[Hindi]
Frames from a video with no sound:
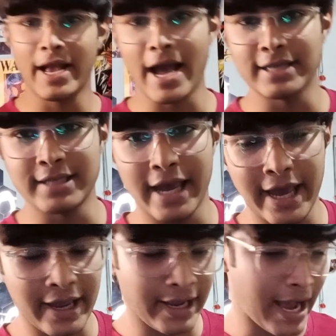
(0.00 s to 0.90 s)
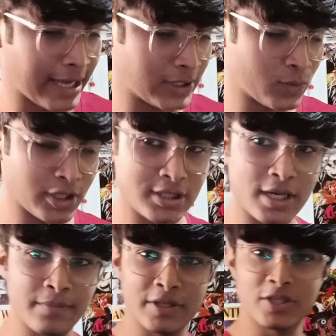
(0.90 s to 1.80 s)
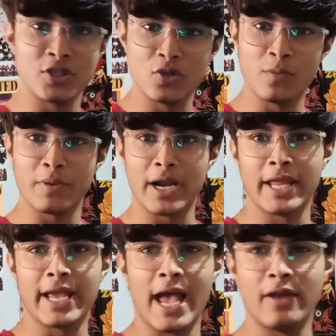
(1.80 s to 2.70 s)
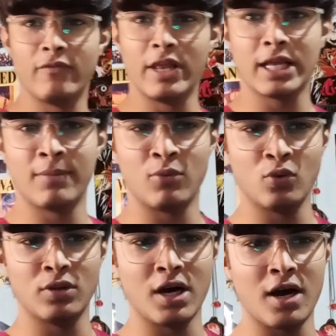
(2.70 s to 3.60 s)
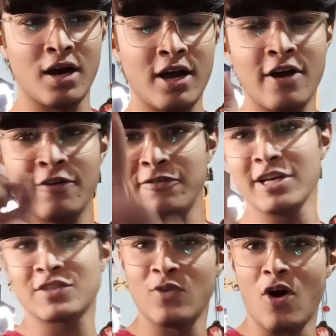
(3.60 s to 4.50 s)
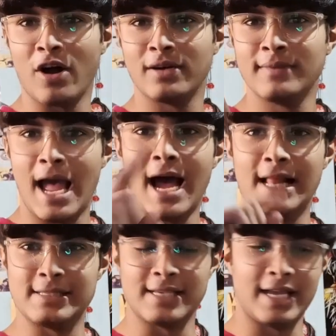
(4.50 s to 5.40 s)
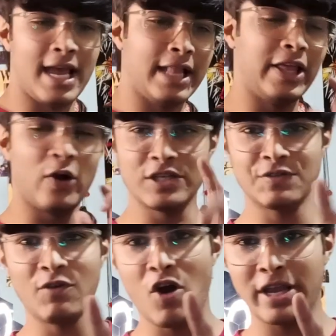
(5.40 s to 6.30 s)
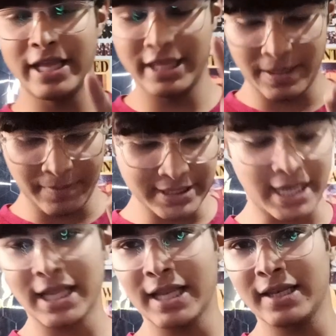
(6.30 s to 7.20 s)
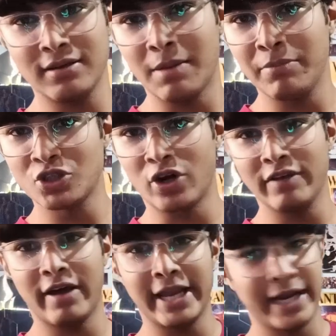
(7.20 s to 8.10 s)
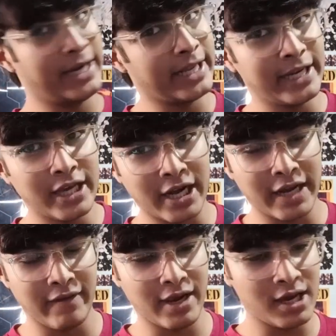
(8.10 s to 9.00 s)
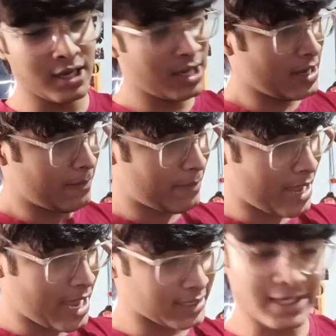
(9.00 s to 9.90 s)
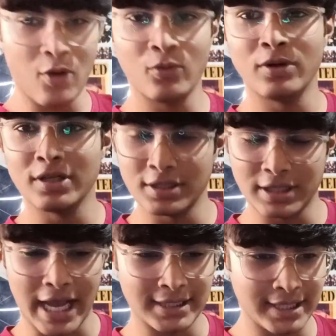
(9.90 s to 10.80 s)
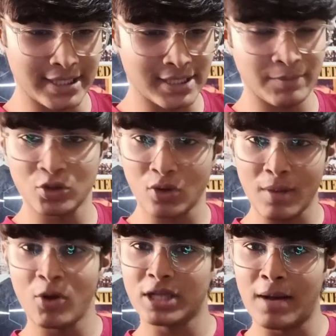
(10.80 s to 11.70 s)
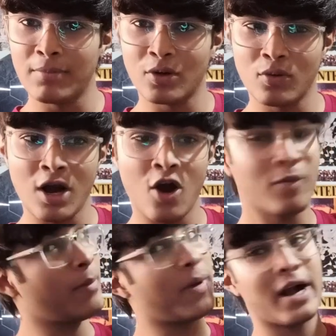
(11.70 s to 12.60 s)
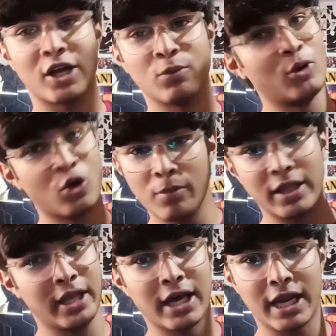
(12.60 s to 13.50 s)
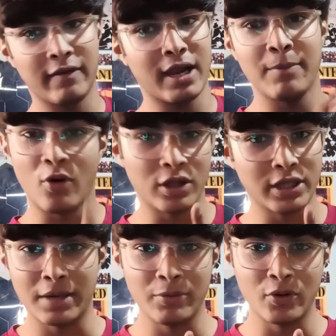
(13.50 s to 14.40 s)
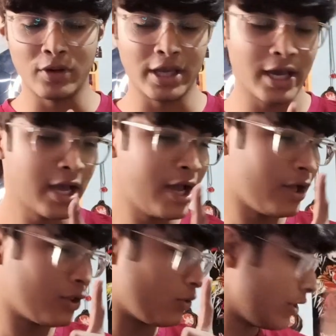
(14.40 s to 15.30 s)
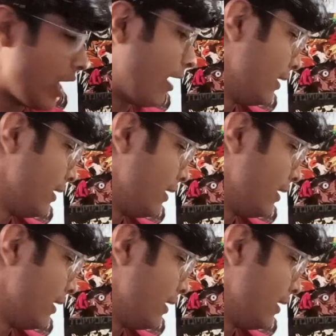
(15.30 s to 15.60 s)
guys hey guys what's up this is you pranik and welcome to the first vlog i'll say देखो इस vlog के अंदर मैं ज़्यादा लंबी चौड़ी वाली editing नहीं करने वाला मैं साउंड कैंसिलेशन में थोड़ा बहुत काम करूँगा और मैं पंखा तो बिल्कुल बंद नहीं करने वाला बहुत गर्मी हो रही है तो या